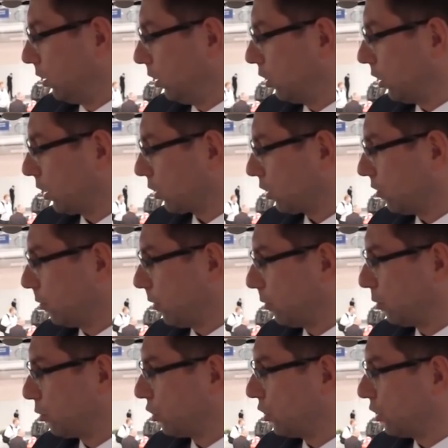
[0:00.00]
i dodatkowo
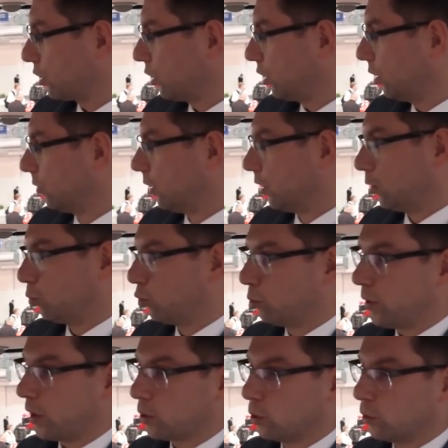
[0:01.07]
mamy przyciski
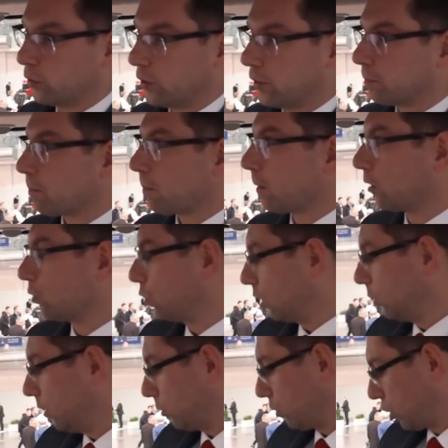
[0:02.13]
półbiegów
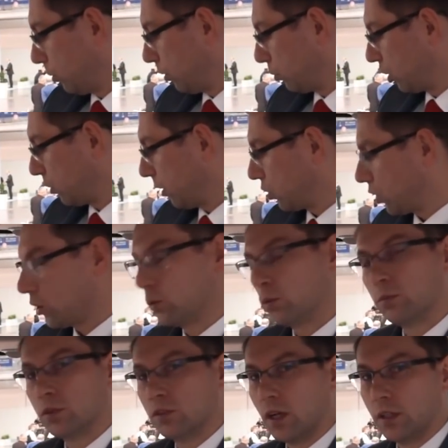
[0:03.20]
którymi możemy przyspieszać
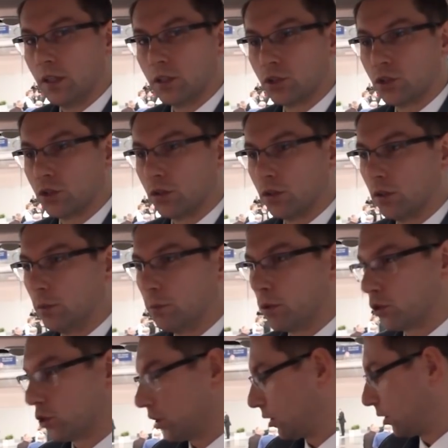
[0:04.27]
lub zwalniać e,
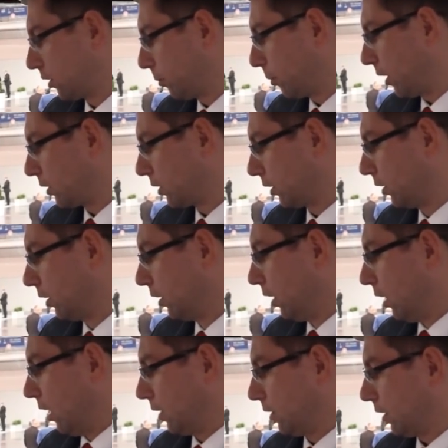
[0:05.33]
podczas pracy.
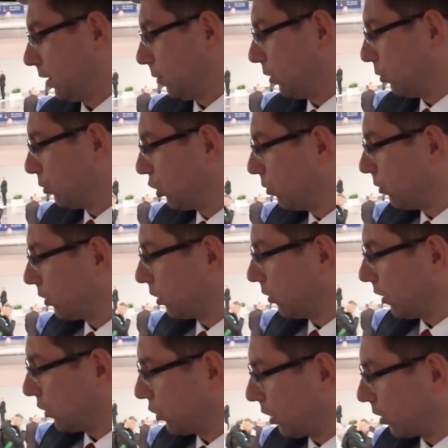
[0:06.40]
A zatem nie musimy odrywać